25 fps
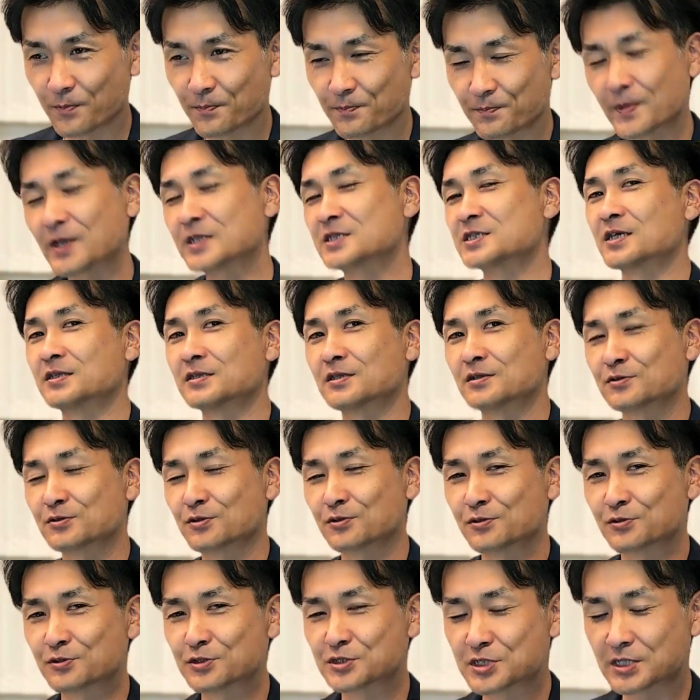まあ、チャンネル登
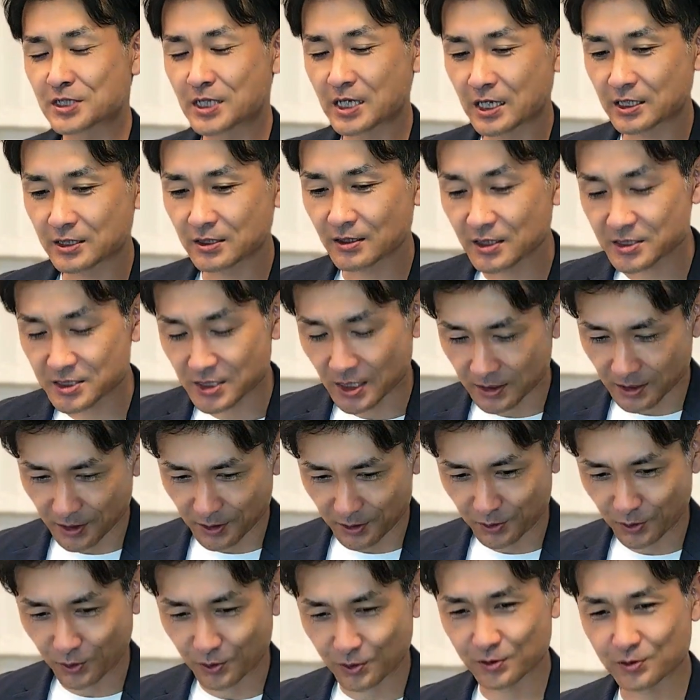録してない方はチャンネル
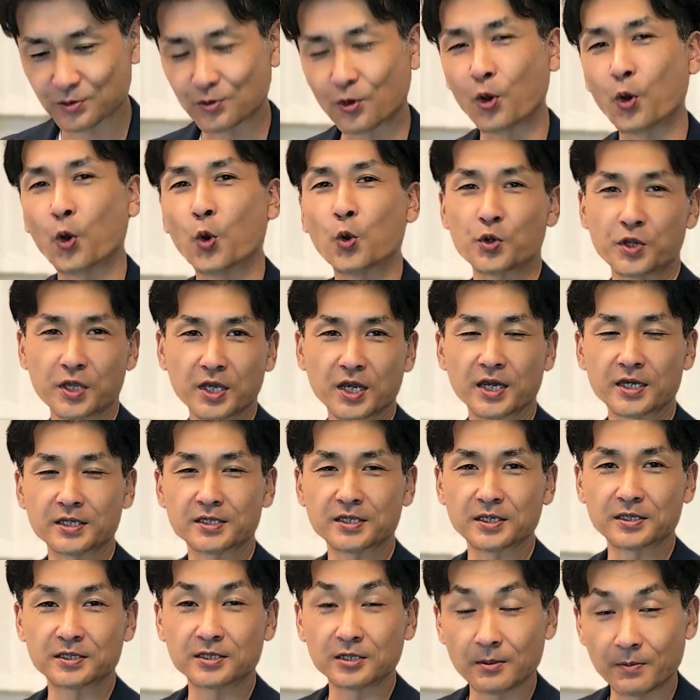登録をお願い
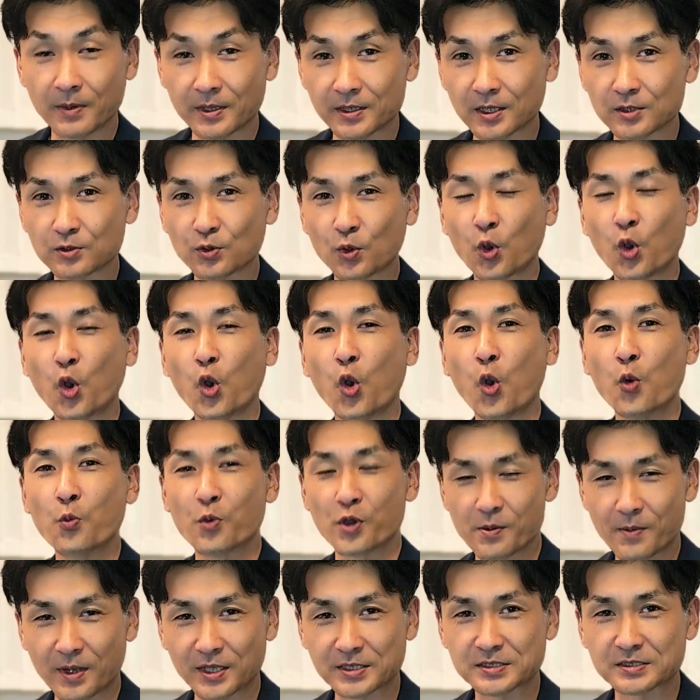できればなと思
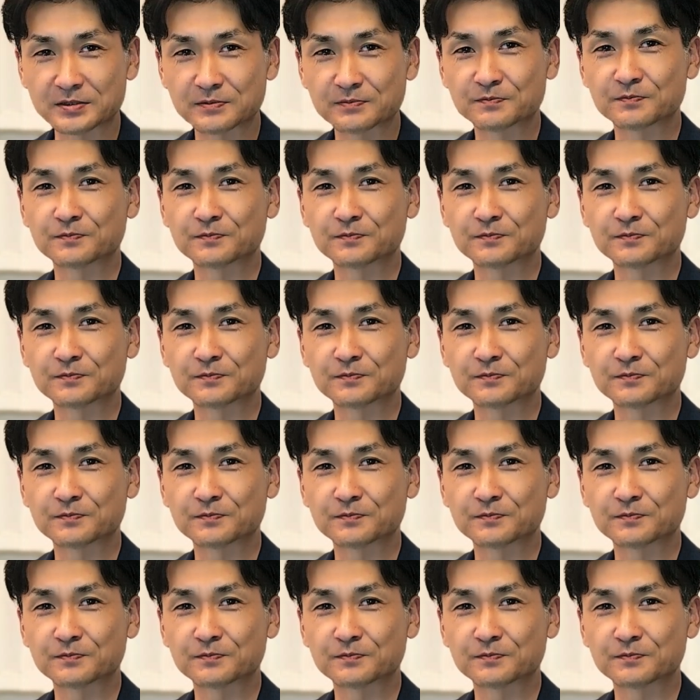います。